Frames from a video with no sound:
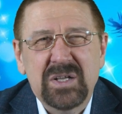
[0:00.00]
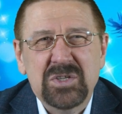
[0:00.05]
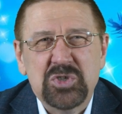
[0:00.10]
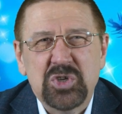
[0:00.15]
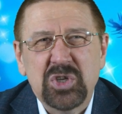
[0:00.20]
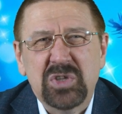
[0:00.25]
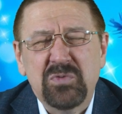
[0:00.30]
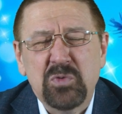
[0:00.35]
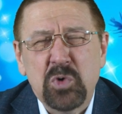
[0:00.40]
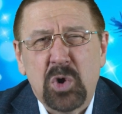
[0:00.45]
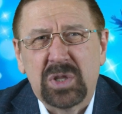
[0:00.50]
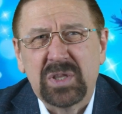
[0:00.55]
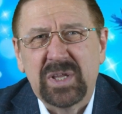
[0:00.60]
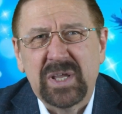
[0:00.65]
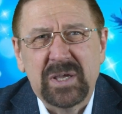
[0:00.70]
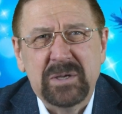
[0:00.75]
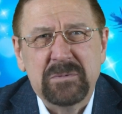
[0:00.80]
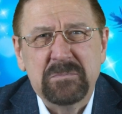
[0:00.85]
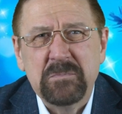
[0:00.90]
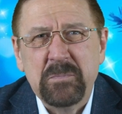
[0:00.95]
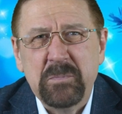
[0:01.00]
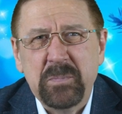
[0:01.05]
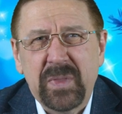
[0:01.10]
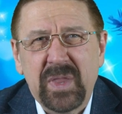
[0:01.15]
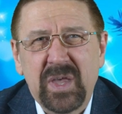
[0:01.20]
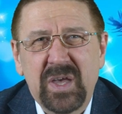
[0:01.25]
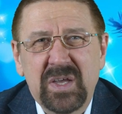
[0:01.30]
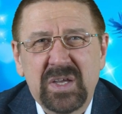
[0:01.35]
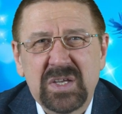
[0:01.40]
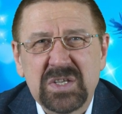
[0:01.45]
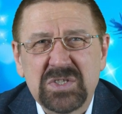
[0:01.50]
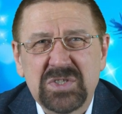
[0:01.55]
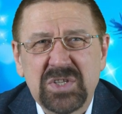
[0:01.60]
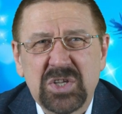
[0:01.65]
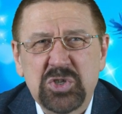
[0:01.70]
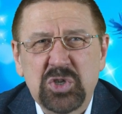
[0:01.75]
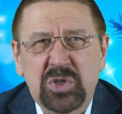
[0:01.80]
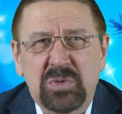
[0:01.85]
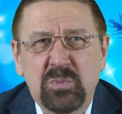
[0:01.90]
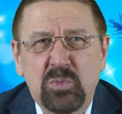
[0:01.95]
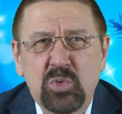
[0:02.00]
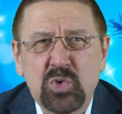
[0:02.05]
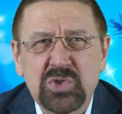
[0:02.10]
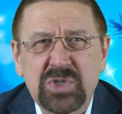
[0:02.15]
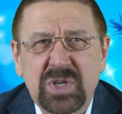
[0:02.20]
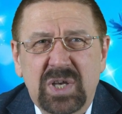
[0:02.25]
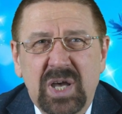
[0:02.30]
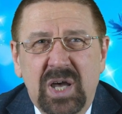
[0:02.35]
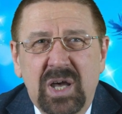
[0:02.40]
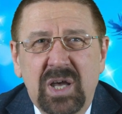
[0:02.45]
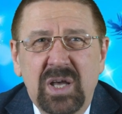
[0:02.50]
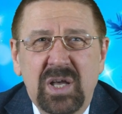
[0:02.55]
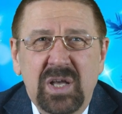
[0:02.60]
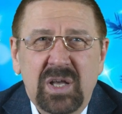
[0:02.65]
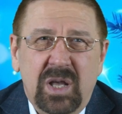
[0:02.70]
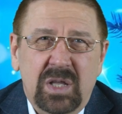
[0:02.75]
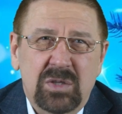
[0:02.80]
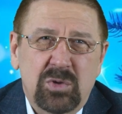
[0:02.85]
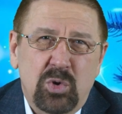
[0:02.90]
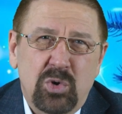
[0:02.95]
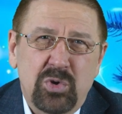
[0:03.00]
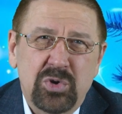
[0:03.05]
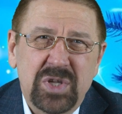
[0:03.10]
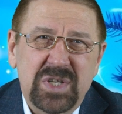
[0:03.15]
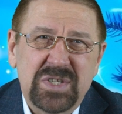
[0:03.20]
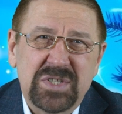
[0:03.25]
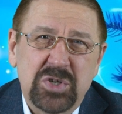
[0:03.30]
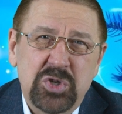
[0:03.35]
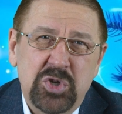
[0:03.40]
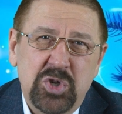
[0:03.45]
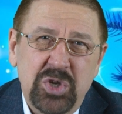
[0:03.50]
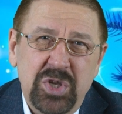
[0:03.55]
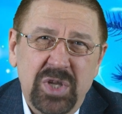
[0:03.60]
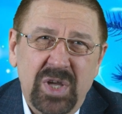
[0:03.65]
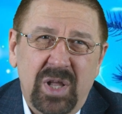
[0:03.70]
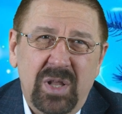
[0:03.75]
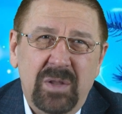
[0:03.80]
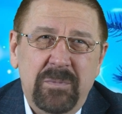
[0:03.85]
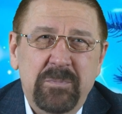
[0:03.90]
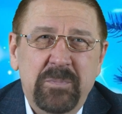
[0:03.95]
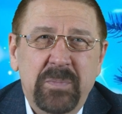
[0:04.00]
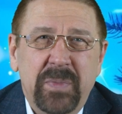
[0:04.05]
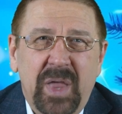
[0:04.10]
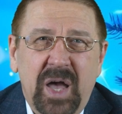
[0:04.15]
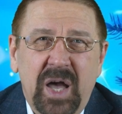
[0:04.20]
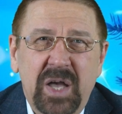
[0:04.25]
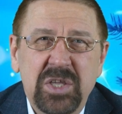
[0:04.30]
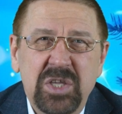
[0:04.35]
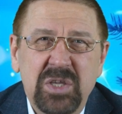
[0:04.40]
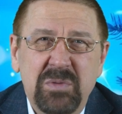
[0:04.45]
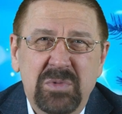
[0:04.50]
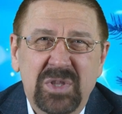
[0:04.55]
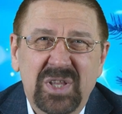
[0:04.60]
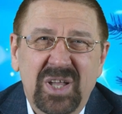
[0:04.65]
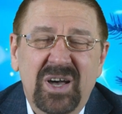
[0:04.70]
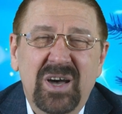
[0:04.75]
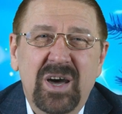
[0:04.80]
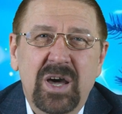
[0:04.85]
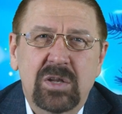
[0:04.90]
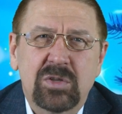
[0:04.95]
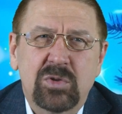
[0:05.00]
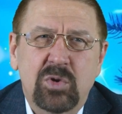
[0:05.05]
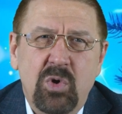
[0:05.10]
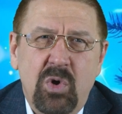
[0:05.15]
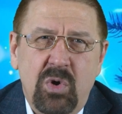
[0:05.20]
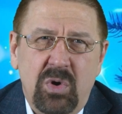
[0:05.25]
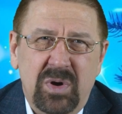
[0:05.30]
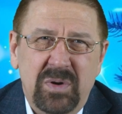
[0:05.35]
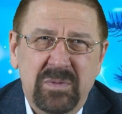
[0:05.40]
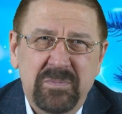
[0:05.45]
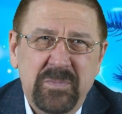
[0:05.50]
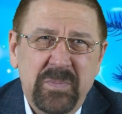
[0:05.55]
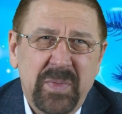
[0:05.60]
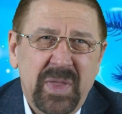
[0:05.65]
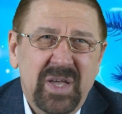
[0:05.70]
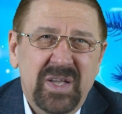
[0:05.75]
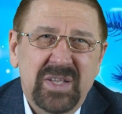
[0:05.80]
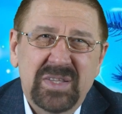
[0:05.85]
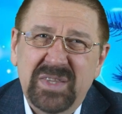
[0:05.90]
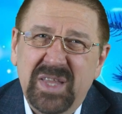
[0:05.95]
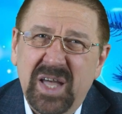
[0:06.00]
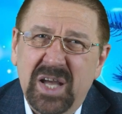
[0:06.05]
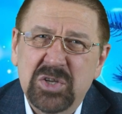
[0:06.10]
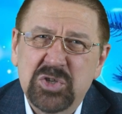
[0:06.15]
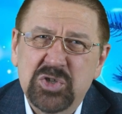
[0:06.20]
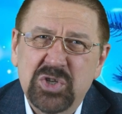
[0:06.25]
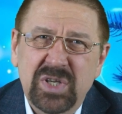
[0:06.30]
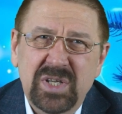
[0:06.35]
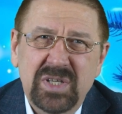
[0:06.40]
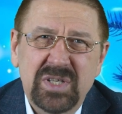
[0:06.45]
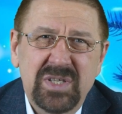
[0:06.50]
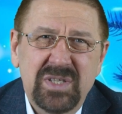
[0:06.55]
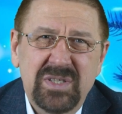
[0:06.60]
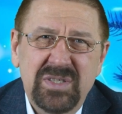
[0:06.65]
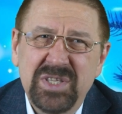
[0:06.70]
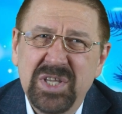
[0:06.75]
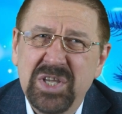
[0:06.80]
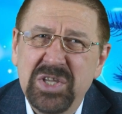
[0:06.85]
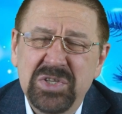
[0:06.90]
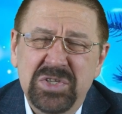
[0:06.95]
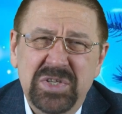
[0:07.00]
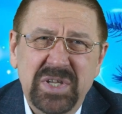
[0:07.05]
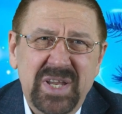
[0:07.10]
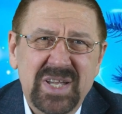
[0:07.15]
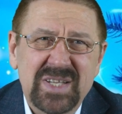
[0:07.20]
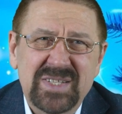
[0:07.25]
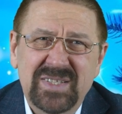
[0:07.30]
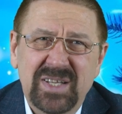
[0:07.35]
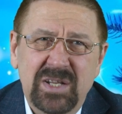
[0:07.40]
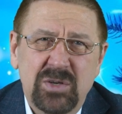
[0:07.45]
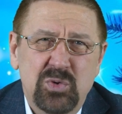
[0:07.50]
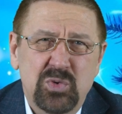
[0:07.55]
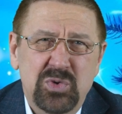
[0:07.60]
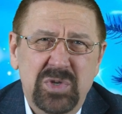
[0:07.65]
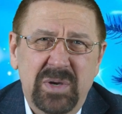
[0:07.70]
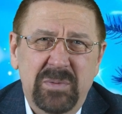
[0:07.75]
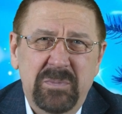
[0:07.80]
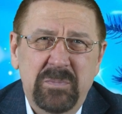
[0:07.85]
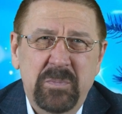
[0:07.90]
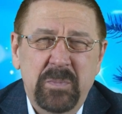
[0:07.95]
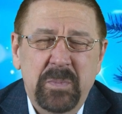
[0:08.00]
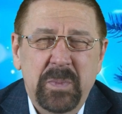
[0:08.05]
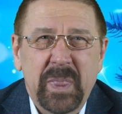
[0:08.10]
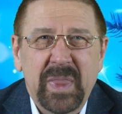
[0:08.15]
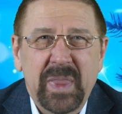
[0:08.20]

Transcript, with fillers: Четвертое. Значит, музыка, которую я сочинял, а именно хард-рок, также неинтересна людям.